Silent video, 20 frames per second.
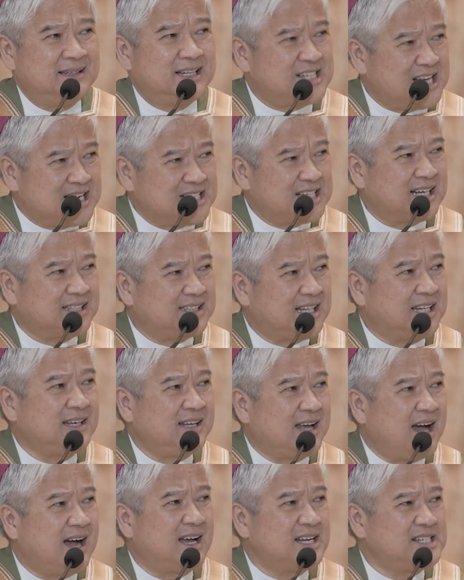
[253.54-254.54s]

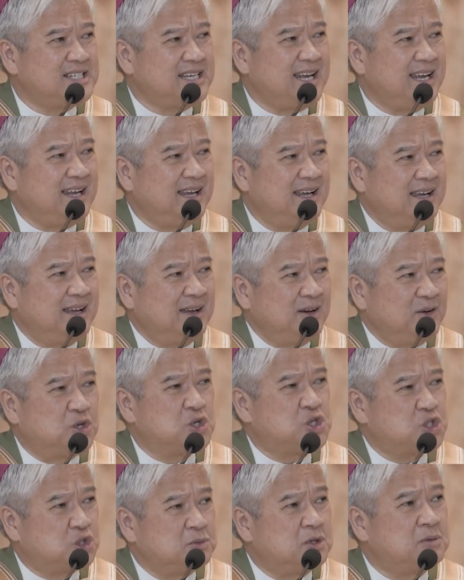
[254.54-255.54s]
Nasasaktan ka kasi
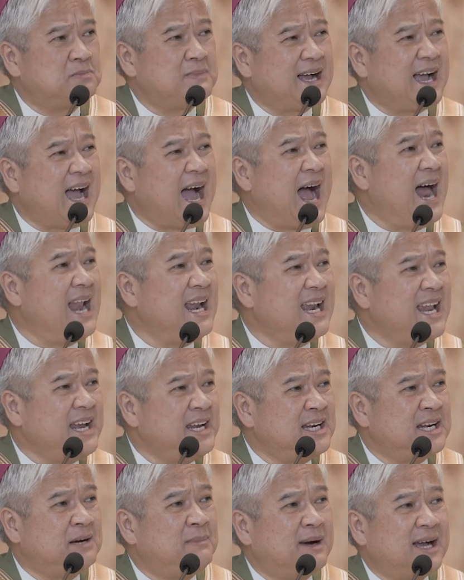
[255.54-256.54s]
gusto mong
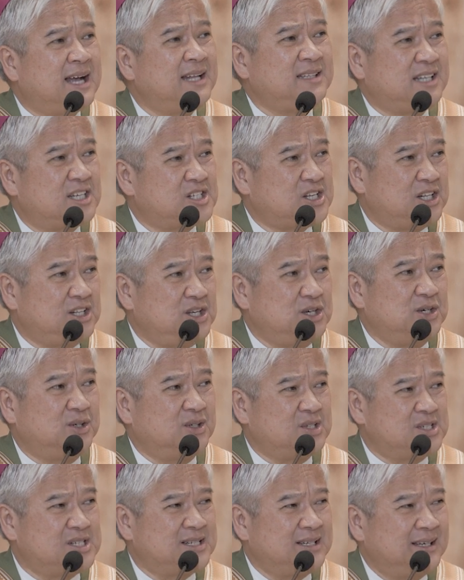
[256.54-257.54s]
mag-alay ng maganda sa
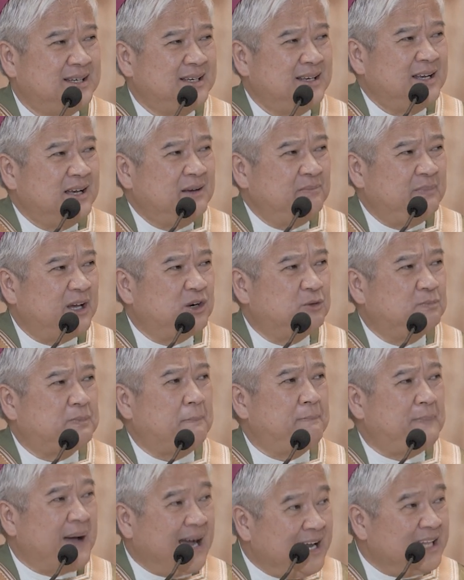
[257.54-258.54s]
Diyos, pero
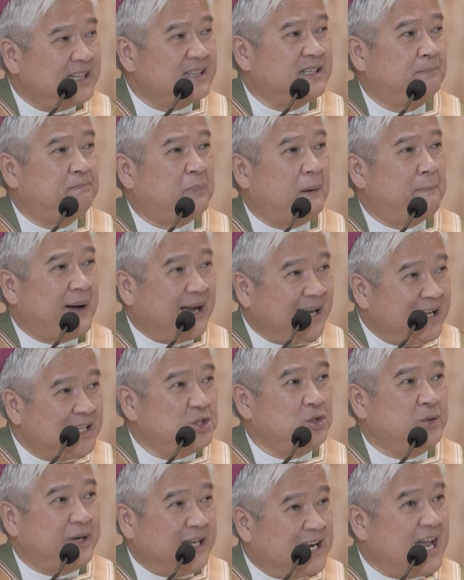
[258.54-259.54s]
papangit ng papangit
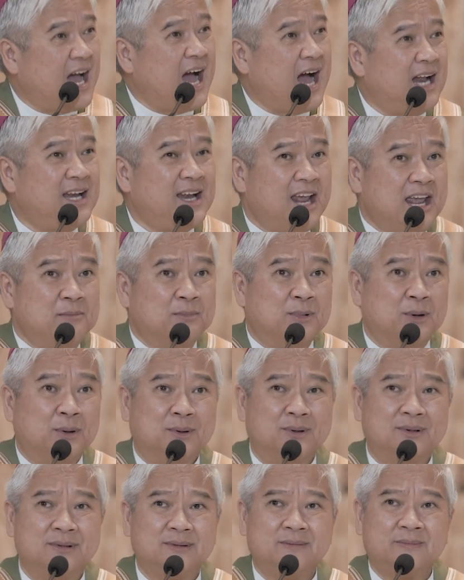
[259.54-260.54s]
yung inaalay
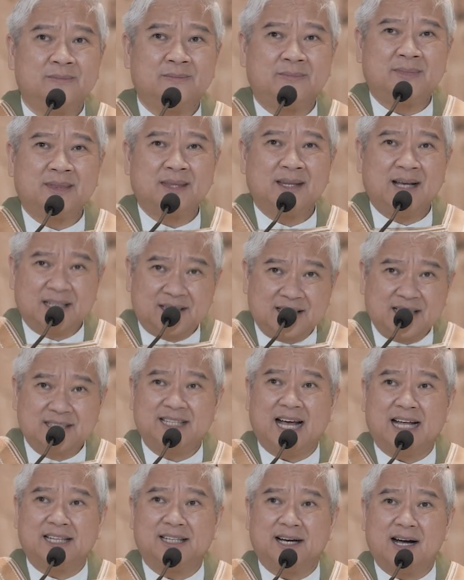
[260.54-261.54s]
mo. At
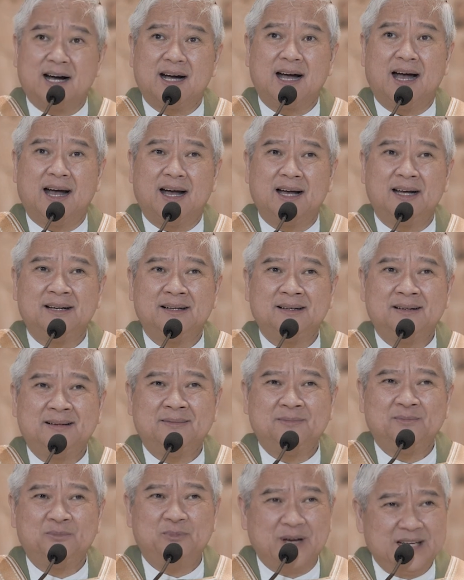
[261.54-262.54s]
nagtataka ka,
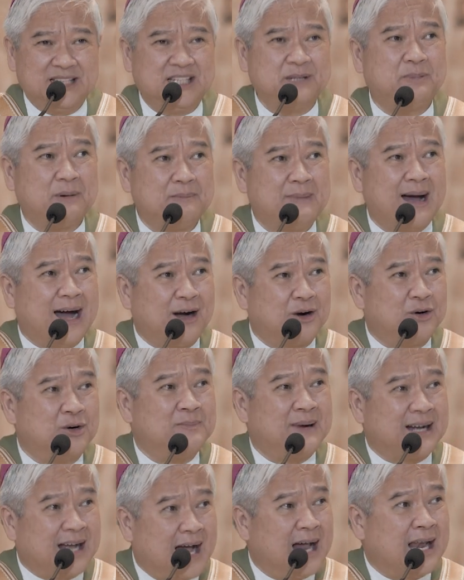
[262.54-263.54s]
pwede pa ba akong
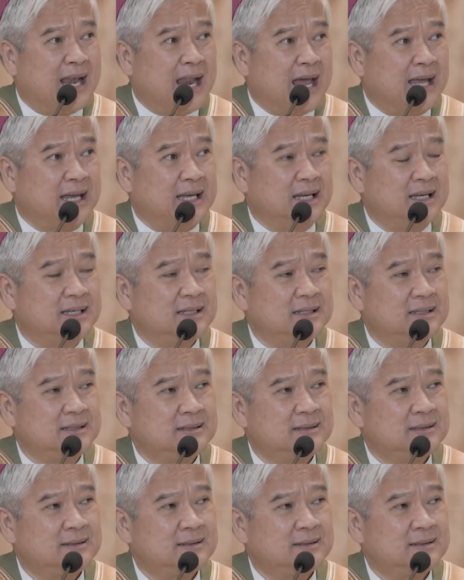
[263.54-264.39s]
mag-alay?